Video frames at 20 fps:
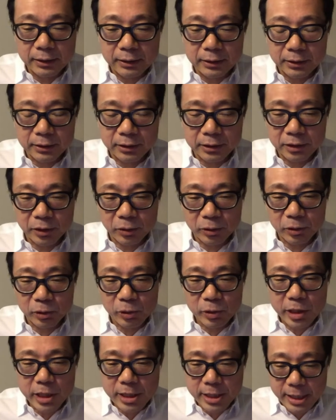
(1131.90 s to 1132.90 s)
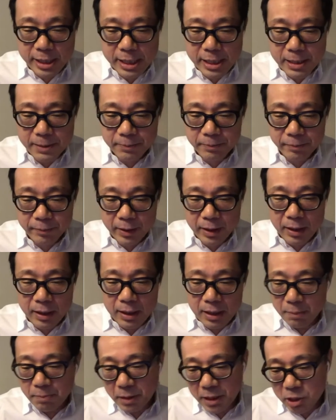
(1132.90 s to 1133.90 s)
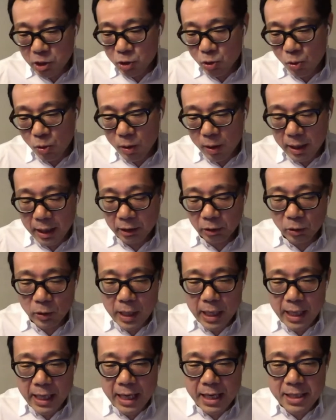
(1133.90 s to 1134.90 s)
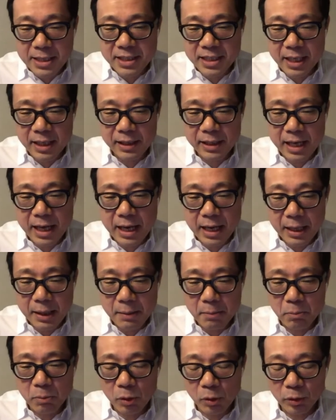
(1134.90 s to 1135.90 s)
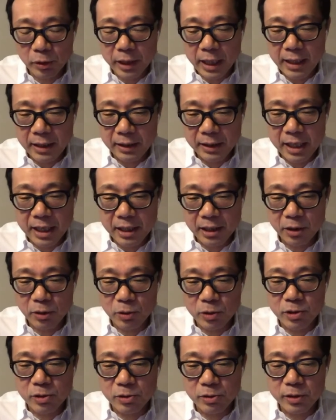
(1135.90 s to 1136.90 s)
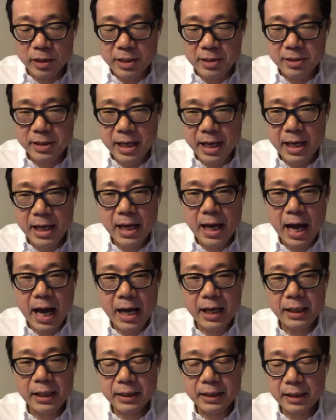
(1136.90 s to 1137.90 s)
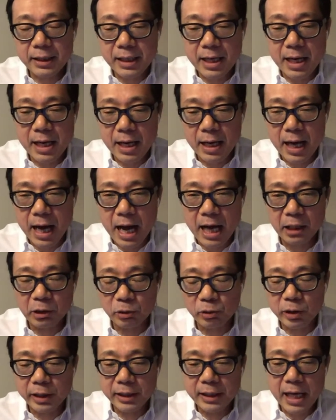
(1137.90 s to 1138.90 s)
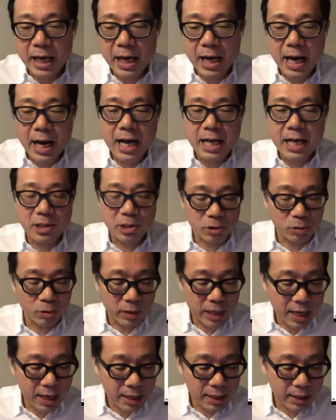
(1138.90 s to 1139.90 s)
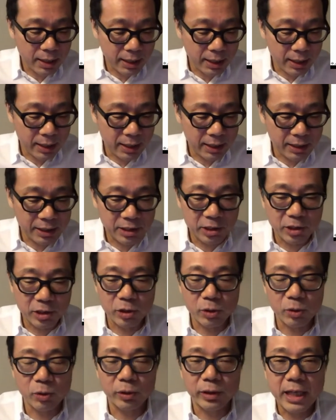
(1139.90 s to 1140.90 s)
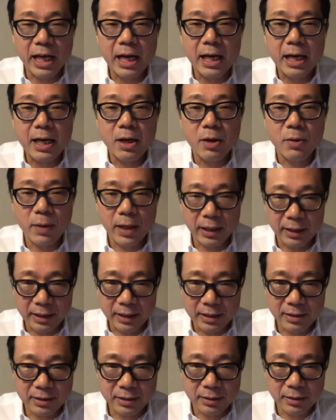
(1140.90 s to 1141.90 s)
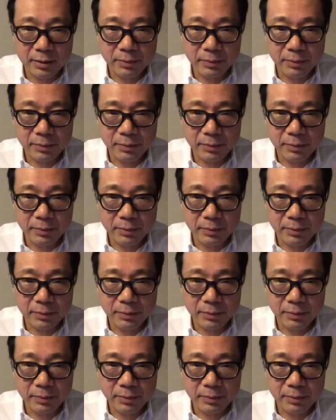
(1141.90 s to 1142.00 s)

その時に、やっぱり直感とか感性で問題提起をするですね、新たなアート的な発想が必要なわけです。